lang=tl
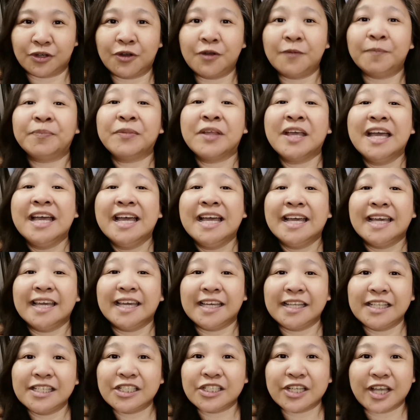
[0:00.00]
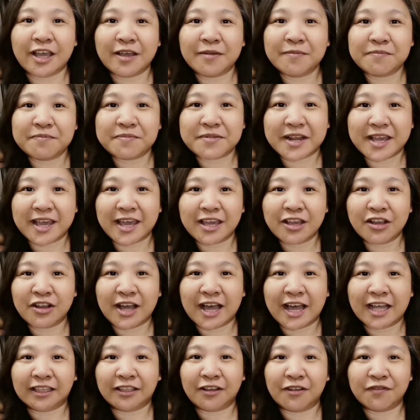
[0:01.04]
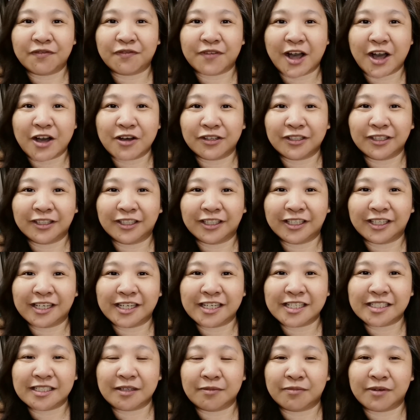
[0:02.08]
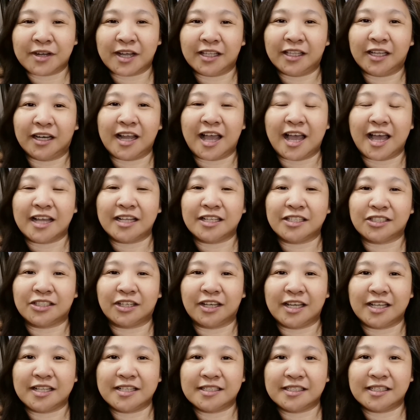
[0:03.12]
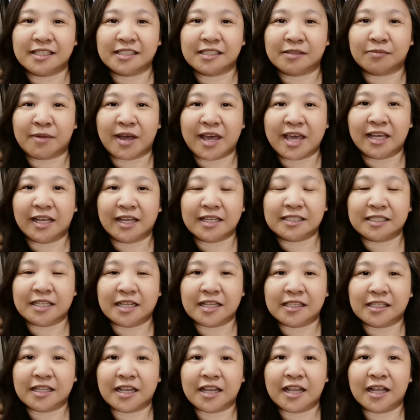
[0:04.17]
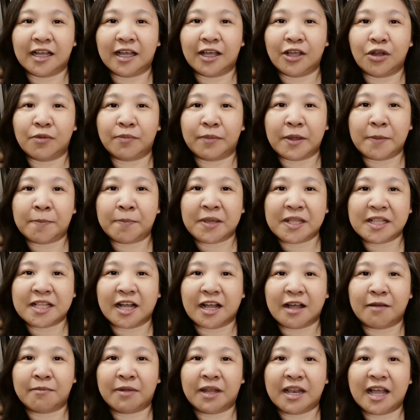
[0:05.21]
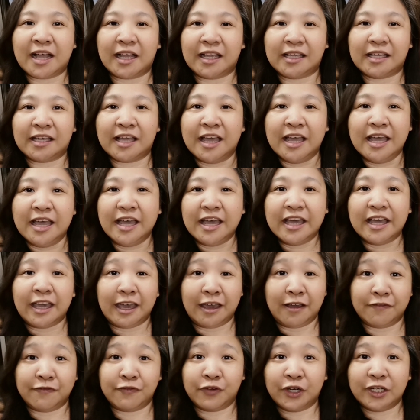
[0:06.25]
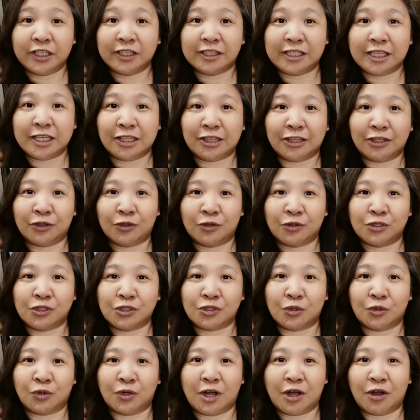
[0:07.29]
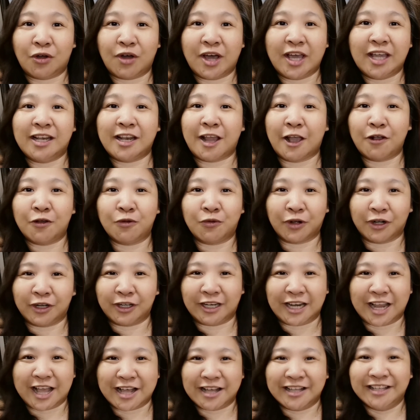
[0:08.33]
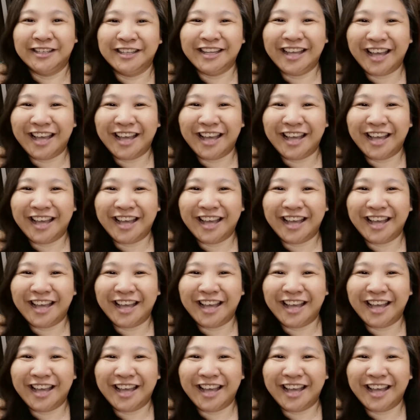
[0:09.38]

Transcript: nyo. And syempre, yung ating founder, si Brother Anjo and Sis Mike. Sila talaga yung may pinakamalaking effort dito. So, ako ay legwork lang.